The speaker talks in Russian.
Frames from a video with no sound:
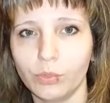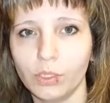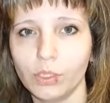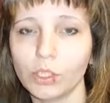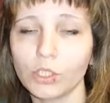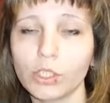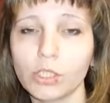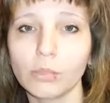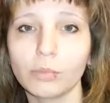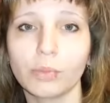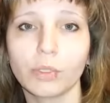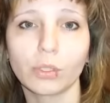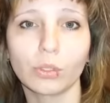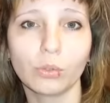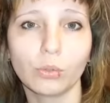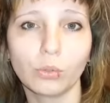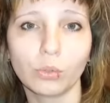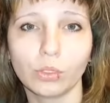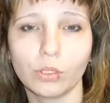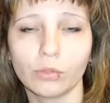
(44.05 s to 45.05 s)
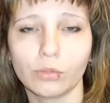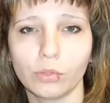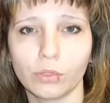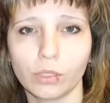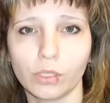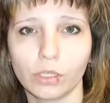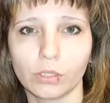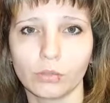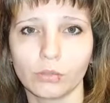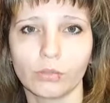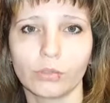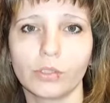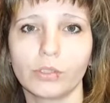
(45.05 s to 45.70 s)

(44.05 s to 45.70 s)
У даже на продукты вот нету,